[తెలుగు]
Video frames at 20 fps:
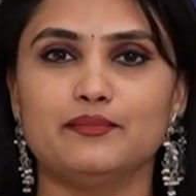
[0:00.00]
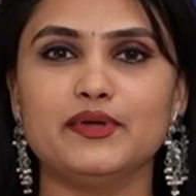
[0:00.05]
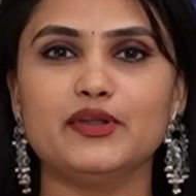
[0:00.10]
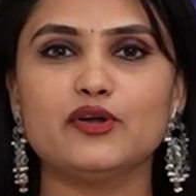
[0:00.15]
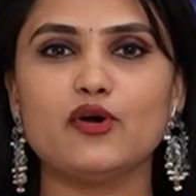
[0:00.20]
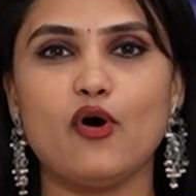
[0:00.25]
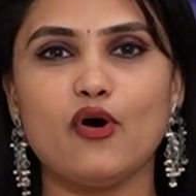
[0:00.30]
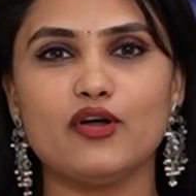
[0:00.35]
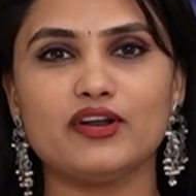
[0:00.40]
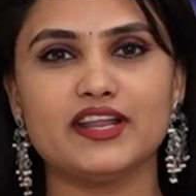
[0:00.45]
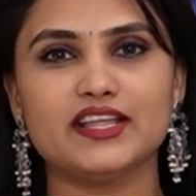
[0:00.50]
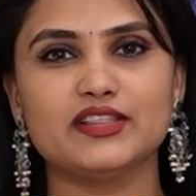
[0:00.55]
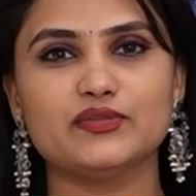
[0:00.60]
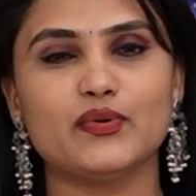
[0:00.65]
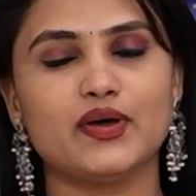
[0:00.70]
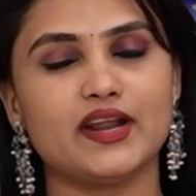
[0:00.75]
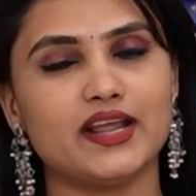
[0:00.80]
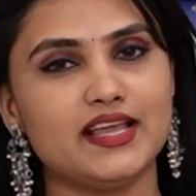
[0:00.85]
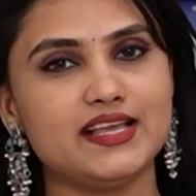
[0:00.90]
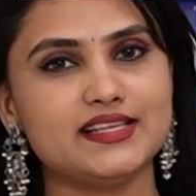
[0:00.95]
మీరు ఆన్లైన్
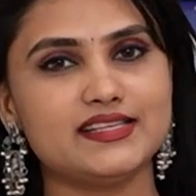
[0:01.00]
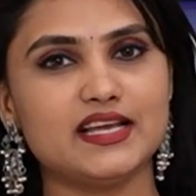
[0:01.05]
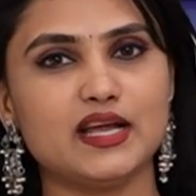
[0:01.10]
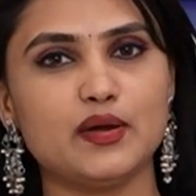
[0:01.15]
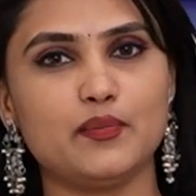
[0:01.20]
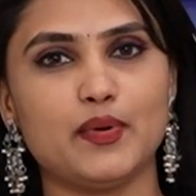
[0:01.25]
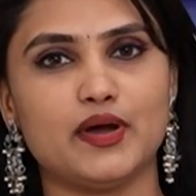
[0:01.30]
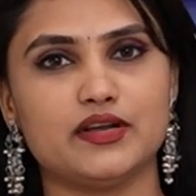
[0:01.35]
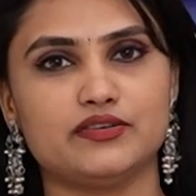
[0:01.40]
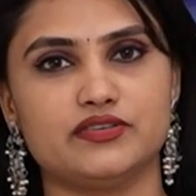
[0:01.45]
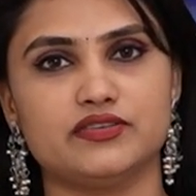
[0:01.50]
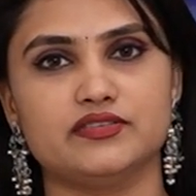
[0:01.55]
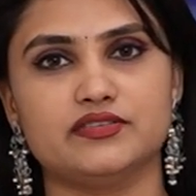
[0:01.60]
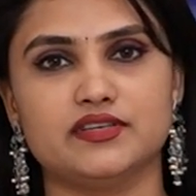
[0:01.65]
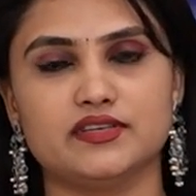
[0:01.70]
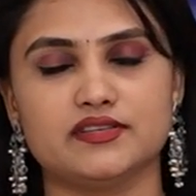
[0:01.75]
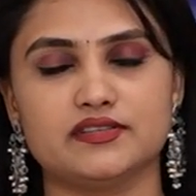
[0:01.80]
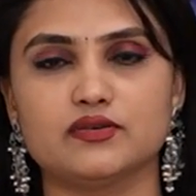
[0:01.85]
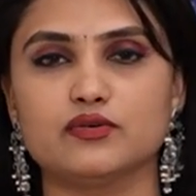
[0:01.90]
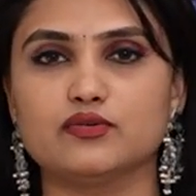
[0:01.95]
ద్వారా ఈజీగా పర్చేస్
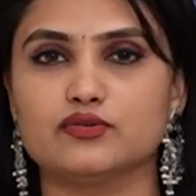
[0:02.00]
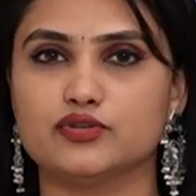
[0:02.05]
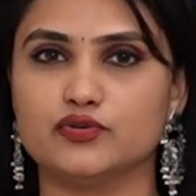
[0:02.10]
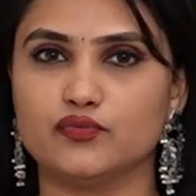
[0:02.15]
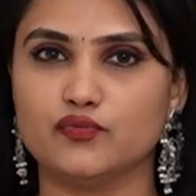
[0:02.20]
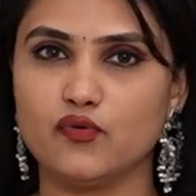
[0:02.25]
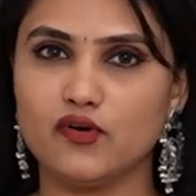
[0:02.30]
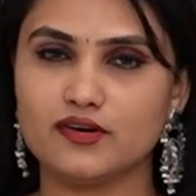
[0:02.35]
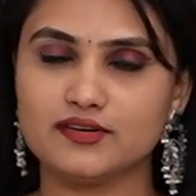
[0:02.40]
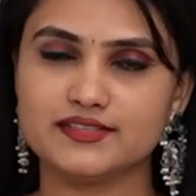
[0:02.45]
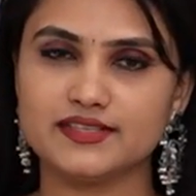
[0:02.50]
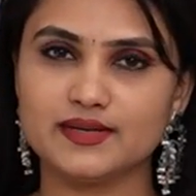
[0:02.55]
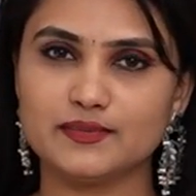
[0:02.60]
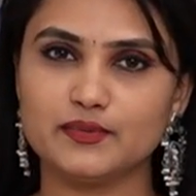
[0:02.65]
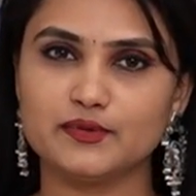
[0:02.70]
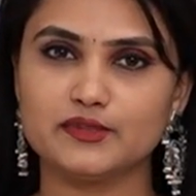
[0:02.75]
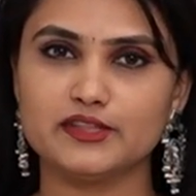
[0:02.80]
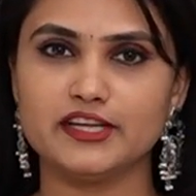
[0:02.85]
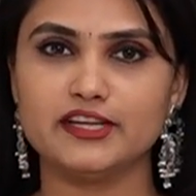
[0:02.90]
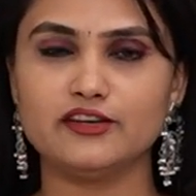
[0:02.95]
చేసుకోవచ్చు
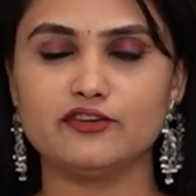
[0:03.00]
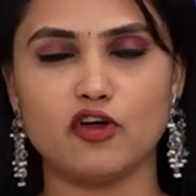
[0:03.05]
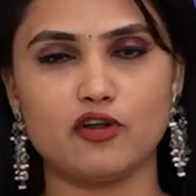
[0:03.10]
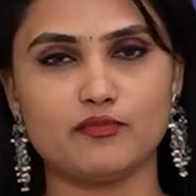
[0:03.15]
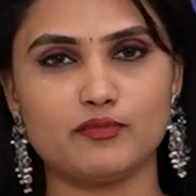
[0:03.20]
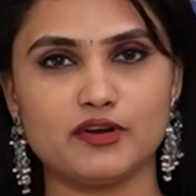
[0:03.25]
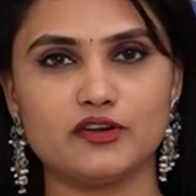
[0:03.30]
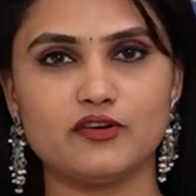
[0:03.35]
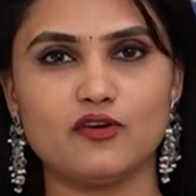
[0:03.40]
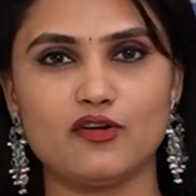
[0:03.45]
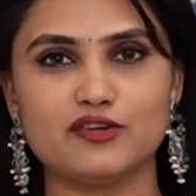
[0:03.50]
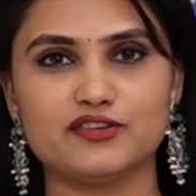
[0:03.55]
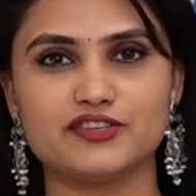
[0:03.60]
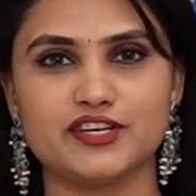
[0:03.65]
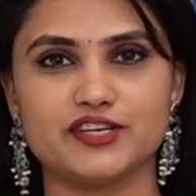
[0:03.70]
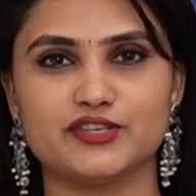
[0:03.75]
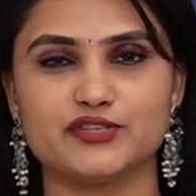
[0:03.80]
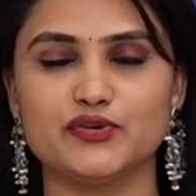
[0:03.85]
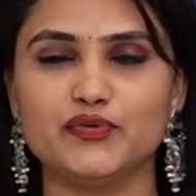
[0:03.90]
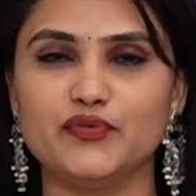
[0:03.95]
వాట్సాప్ ఉంది నార్మల్ కాల్
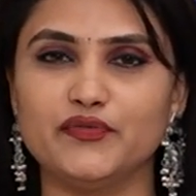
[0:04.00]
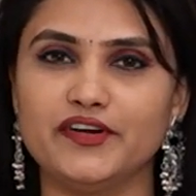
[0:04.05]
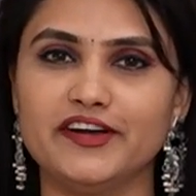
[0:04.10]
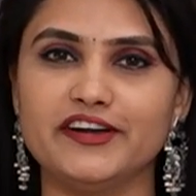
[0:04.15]
చేయొచ్చు